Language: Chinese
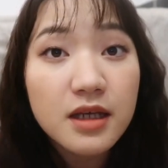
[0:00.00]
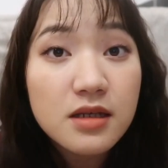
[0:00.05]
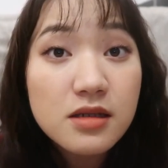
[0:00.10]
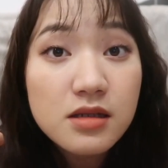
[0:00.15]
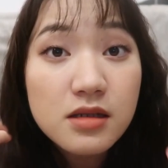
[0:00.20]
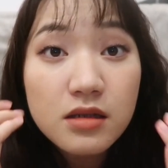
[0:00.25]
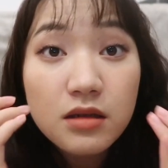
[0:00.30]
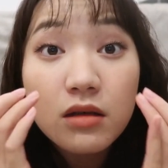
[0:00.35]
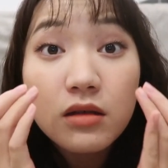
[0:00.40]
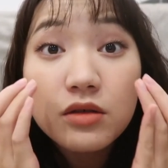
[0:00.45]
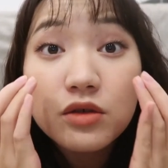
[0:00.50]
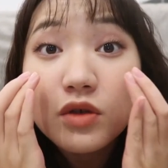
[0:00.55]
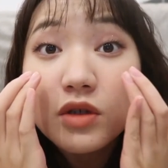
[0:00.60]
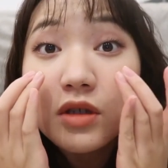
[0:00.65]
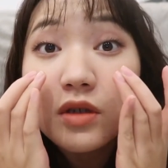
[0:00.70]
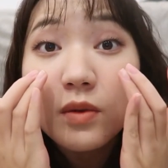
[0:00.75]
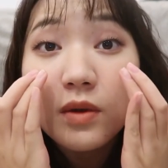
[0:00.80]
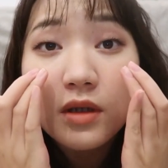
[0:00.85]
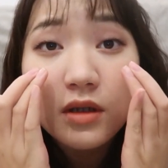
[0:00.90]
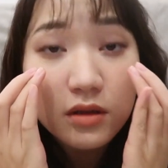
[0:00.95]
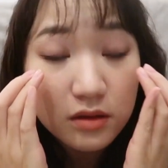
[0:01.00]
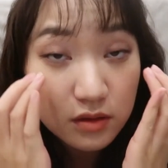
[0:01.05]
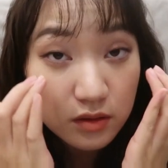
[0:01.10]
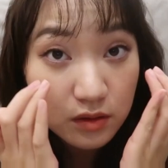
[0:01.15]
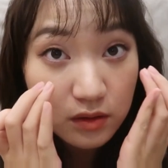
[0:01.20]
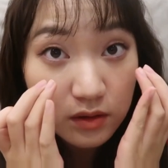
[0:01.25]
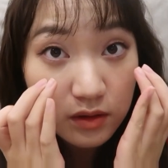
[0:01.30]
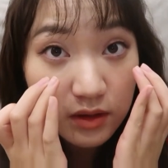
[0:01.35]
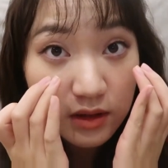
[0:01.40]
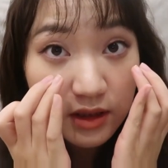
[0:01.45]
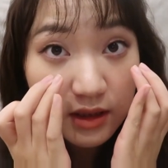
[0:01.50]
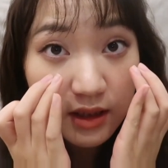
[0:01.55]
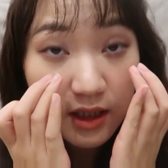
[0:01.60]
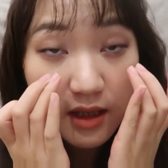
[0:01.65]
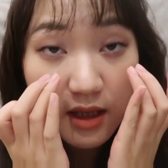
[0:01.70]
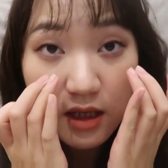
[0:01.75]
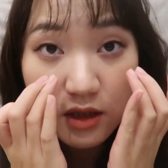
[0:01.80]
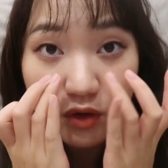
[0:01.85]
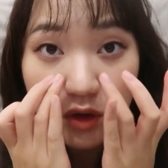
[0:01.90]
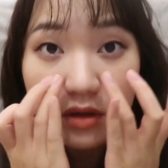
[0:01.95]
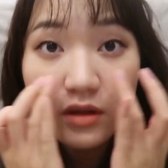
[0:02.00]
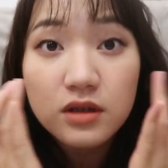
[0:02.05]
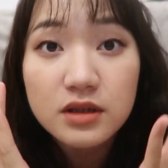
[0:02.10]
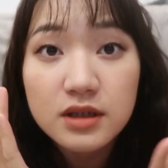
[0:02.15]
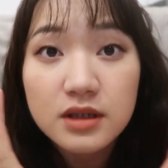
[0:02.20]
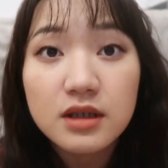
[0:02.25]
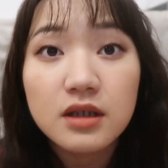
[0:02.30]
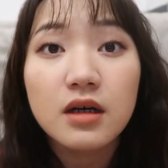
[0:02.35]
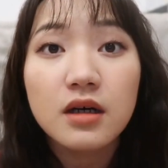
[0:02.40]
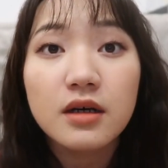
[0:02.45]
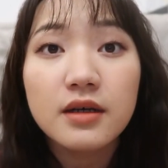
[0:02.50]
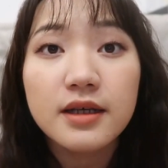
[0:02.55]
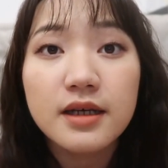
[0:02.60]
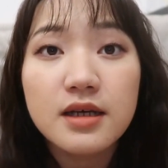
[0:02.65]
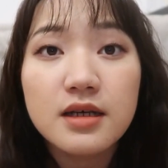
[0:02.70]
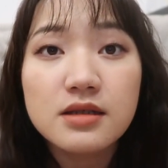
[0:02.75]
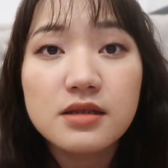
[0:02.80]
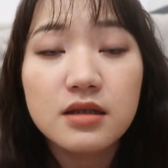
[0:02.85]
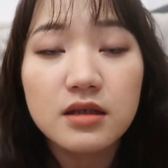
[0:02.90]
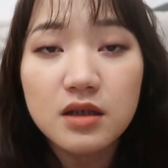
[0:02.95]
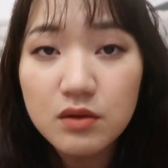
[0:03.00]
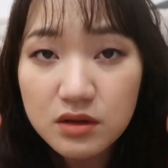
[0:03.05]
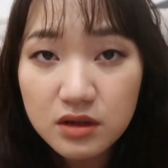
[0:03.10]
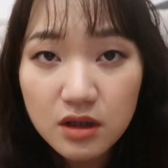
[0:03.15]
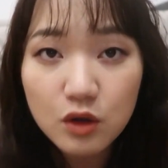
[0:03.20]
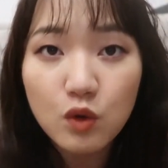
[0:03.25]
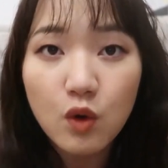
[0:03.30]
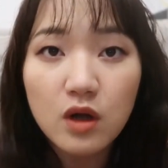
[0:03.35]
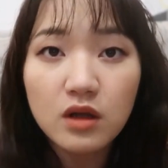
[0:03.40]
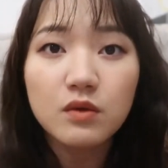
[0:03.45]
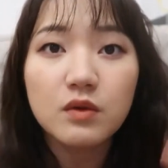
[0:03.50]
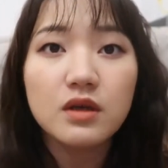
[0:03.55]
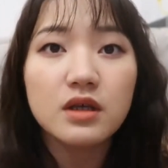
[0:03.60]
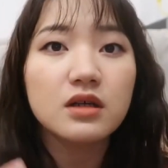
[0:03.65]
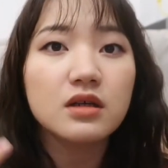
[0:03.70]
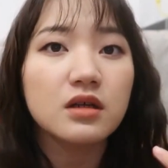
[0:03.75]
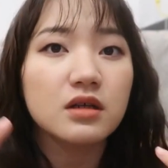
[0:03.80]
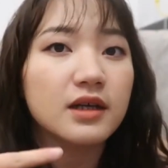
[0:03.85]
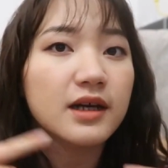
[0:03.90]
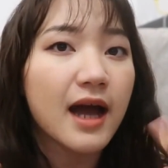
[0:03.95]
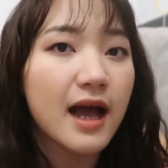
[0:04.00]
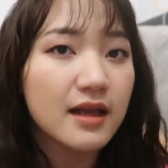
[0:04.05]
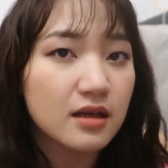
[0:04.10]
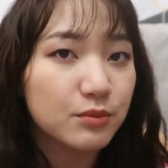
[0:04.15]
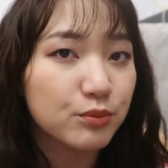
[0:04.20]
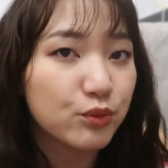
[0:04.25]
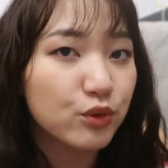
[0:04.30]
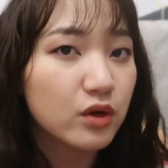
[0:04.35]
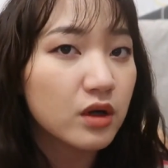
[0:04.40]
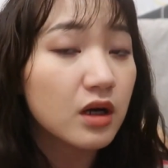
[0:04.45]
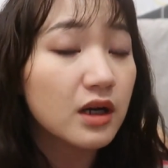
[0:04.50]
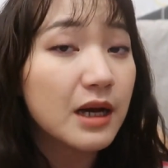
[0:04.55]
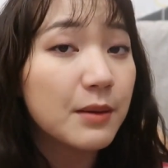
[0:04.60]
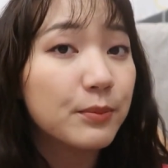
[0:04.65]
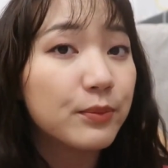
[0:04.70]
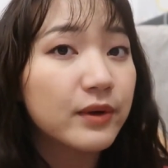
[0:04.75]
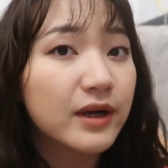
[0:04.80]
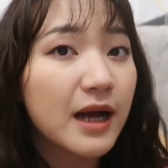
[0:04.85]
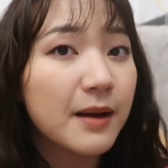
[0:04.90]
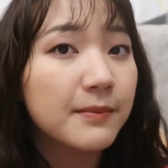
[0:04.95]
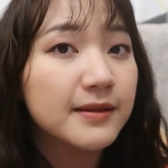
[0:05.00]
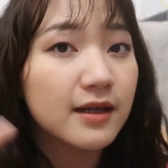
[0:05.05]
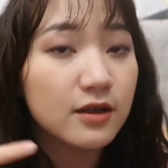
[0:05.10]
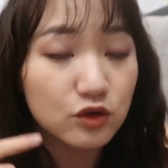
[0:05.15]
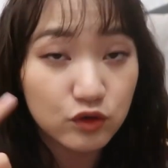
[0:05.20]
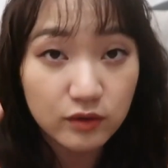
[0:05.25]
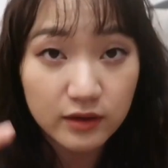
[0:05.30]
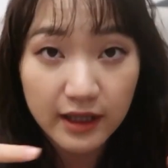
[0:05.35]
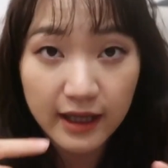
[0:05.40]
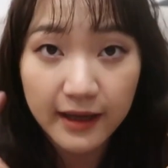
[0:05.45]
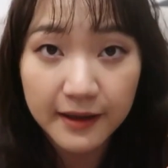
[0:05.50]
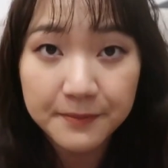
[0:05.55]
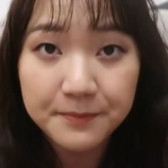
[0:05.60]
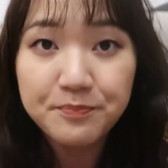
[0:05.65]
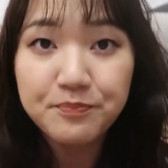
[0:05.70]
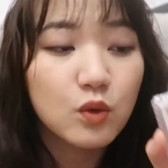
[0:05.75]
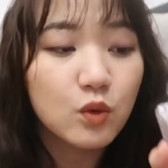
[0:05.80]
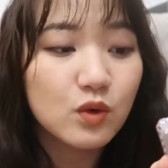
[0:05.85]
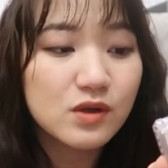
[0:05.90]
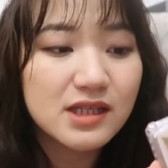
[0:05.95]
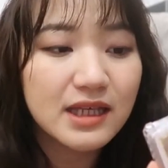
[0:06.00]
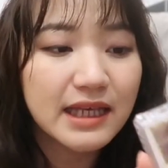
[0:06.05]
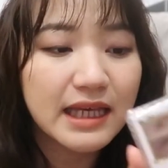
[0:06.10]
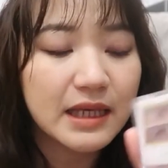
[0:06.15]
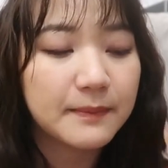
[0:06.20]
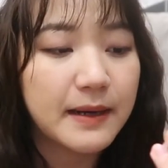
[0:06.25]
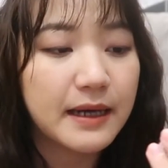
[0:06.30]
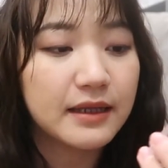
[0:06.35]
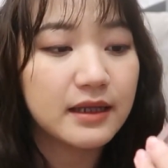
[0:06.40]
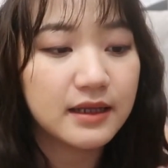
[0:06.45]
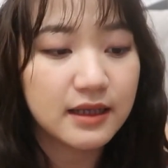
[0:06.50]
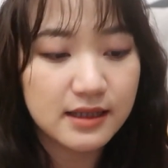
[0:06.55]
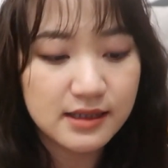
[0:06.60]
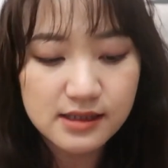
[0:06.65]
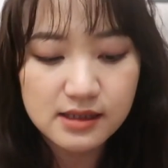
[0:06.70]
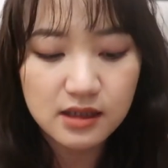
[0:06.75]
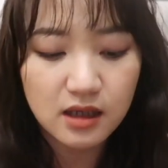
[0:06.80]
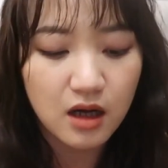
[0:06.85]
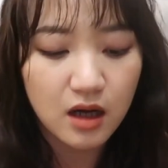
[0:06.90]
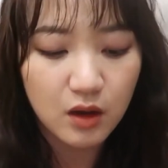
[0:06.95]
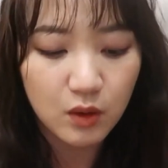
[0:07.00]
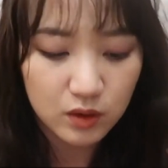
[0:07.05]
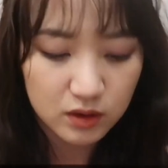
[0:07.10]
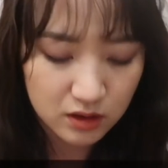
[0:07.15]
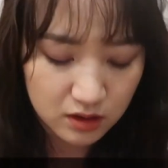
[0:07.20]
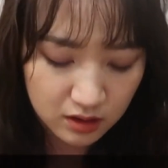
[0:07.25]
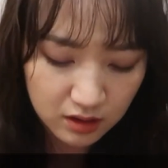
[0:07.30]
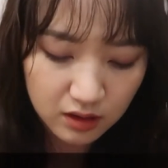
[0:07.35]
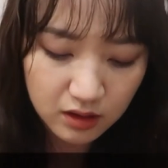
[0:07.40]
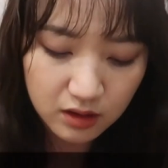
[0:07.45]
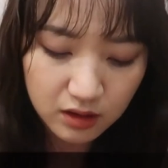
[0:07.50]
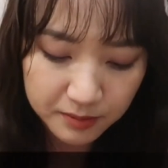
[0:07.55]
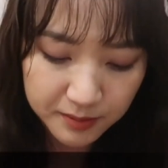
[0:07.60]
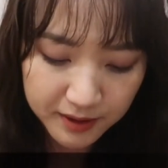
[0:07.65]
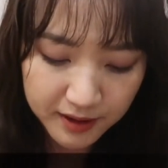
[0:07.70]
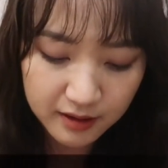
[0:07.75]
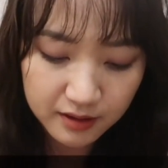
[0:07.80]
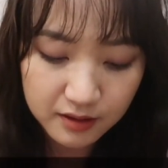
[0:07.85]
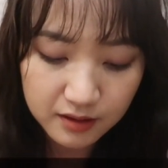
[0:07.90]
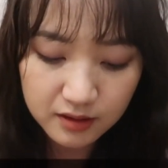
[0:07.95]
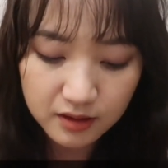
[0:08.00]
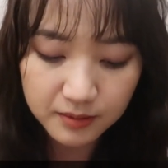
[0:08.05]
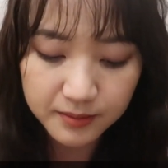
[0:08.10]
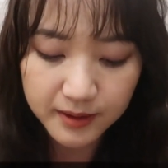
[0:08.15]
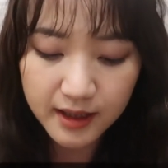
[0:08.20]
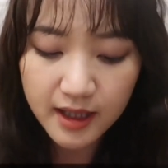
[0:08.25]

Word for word: 颜色，就是我今天眼妆的这个颜色。因为这个光的原因，可能看着不看看不太出来。五色眼影盘的零四号，我特别特